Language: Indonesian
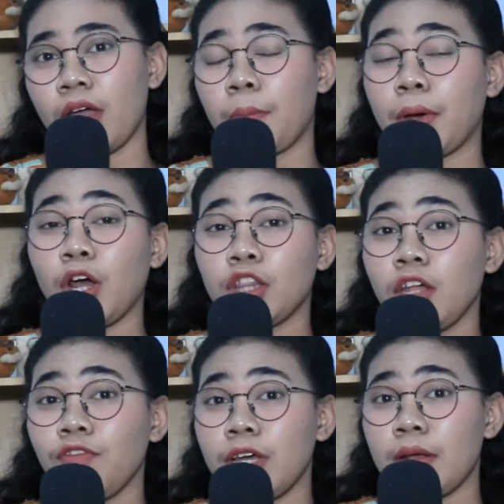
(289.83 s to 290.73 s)

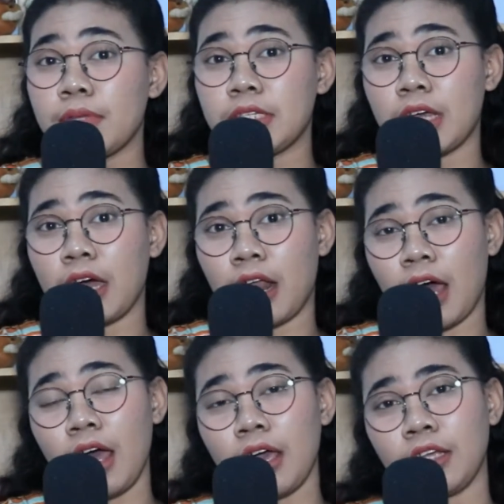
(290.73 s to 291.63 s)
Menonton film
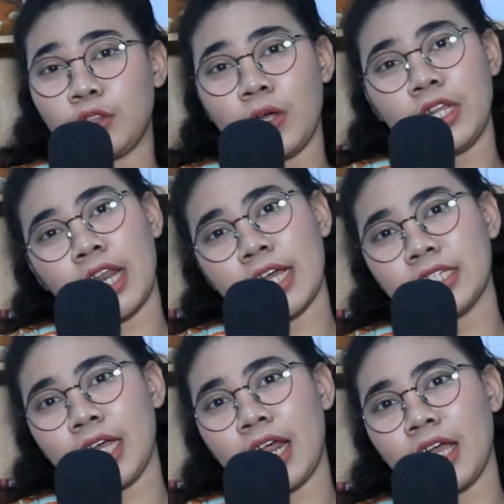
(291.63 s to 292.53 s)
sejarah itu adalah
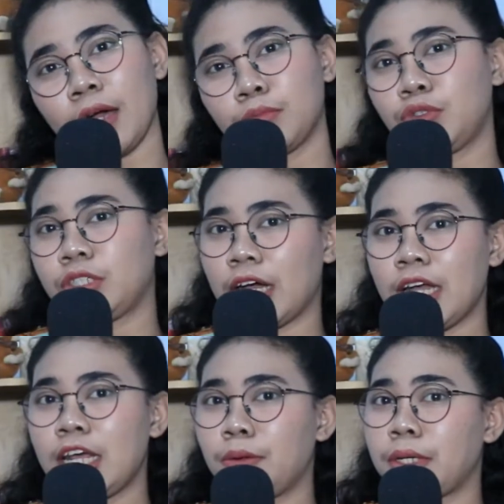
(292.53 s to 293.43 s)
cara yang mudah
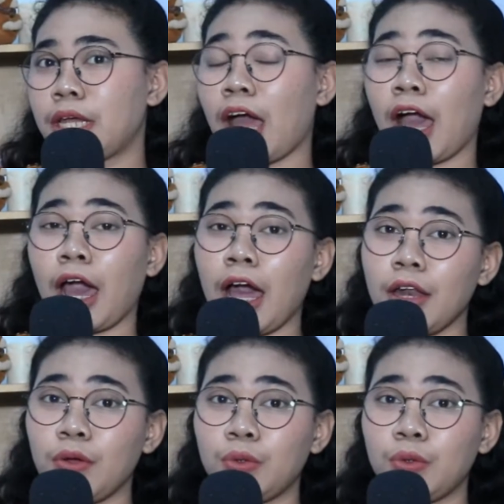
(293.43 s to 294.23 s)
dan menyenangkan